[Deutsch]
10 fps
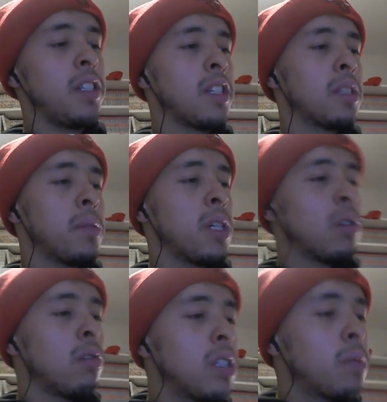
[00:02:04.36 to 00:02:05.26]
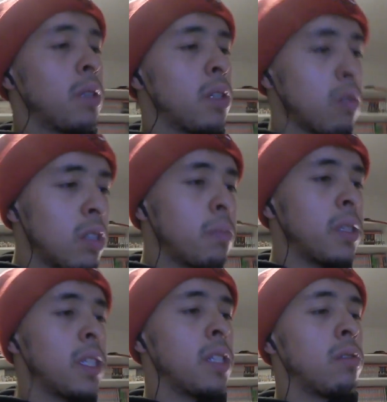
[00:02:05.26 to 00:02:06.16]
Ich dachte mir, ich hol's, ich hol's
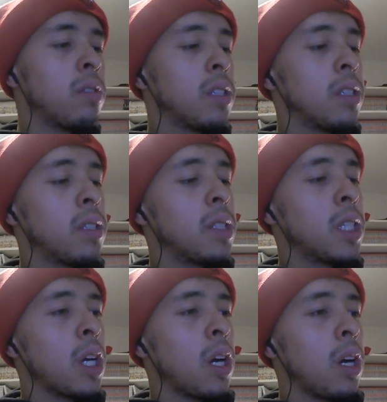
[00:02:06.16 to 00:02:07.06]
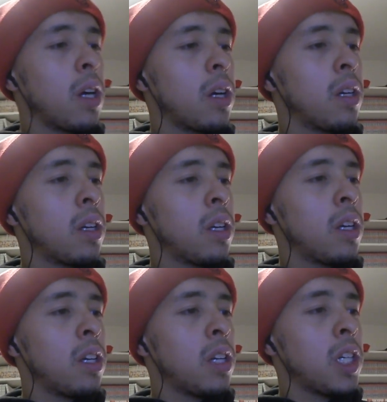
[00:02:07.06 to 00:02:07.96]
mir den und ja,
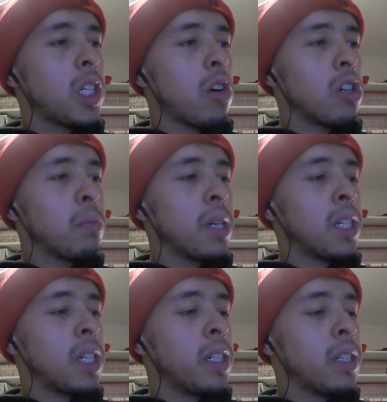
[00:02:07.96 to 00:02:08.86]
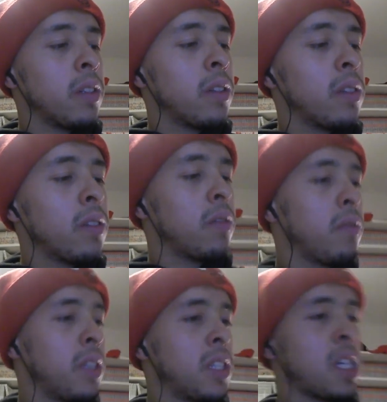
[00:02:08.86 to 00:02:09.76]
schaue euch mal rein,
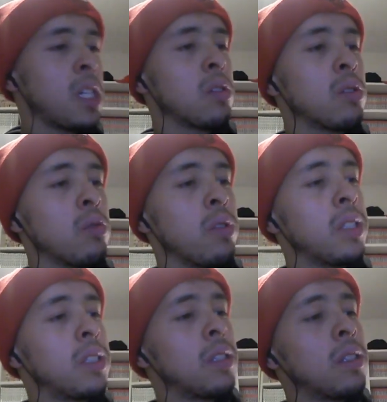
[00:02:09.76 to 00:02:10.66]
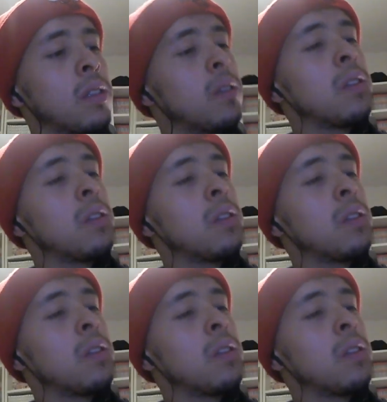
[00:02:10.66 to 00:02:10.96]
wie die Zeichnung so ist.